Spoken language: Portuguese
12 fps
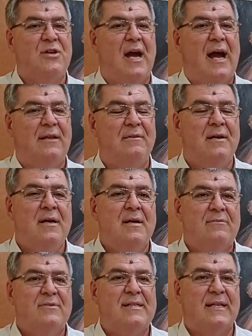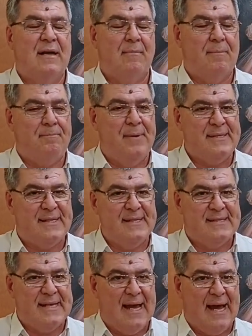O diário, você dá uma
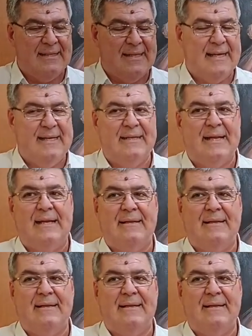pesquisada aí na